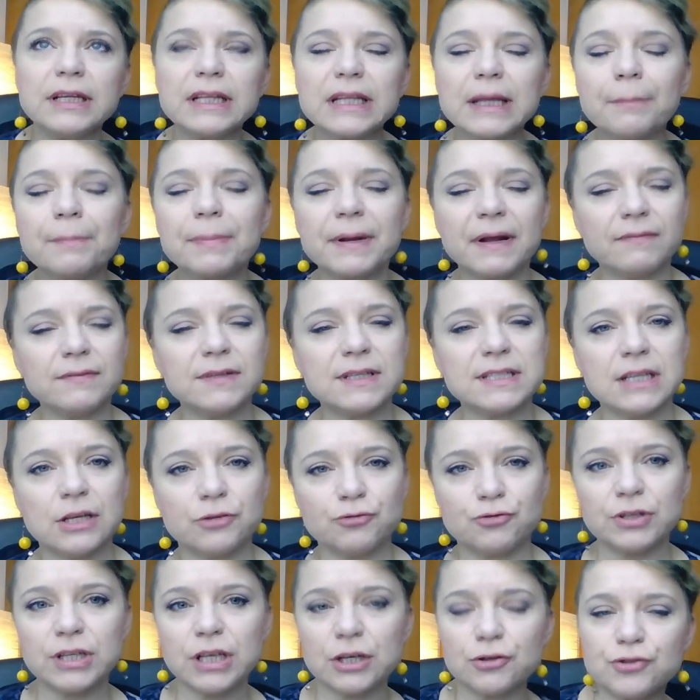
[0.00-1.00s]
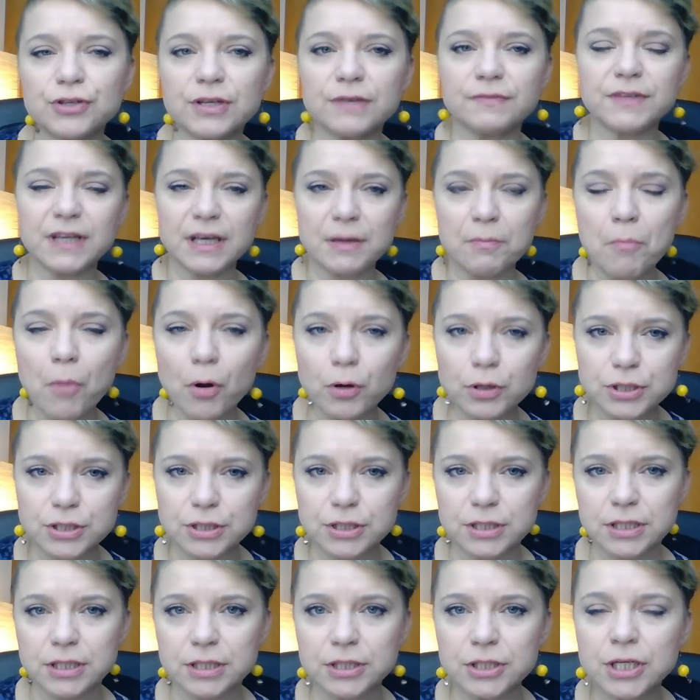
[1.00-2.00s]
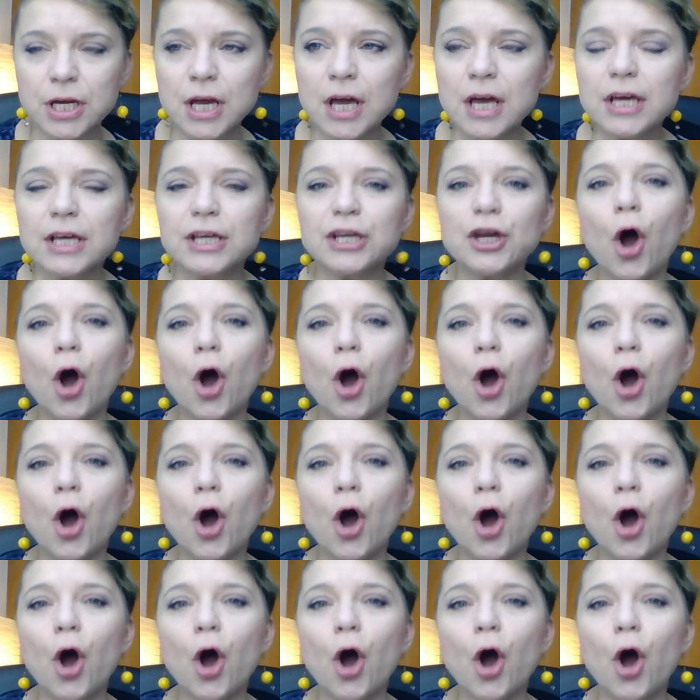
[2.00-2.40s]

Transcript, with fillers: i naprawdę zaczynasz się w niej mościć